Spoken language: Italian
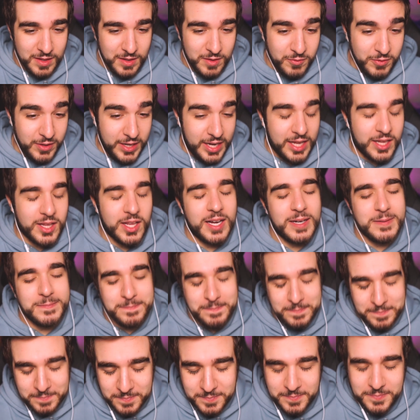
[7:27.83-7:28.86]
Finita?
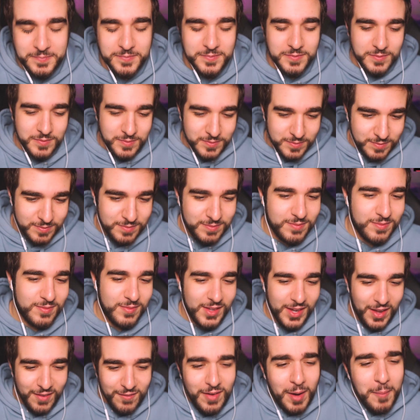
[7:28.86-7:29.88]

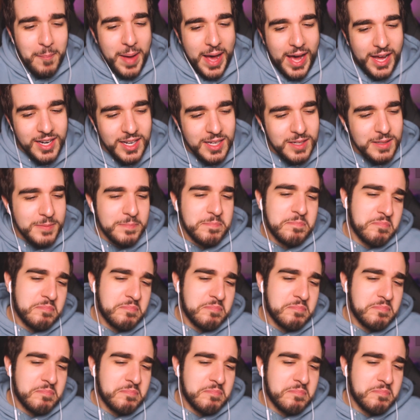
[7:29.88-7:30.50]
Va bene.